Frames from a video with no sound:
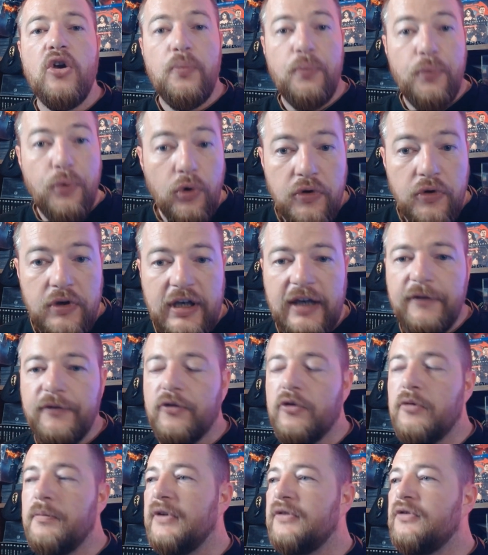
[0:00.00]
pour le
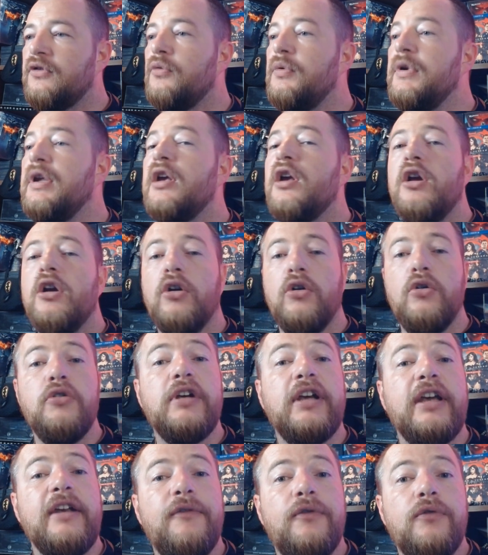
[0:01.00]
griffon, parce que oui, le
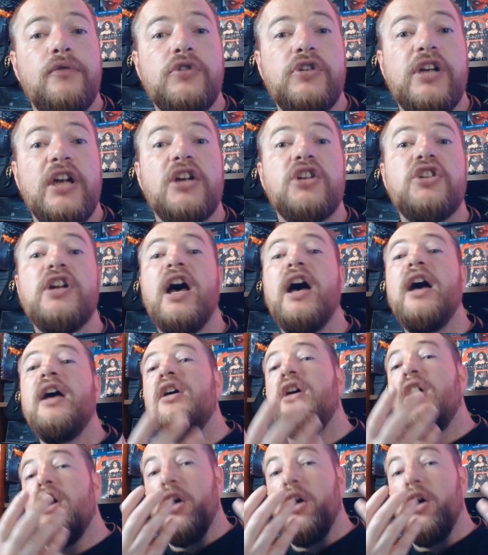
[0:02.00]
griffon cherche à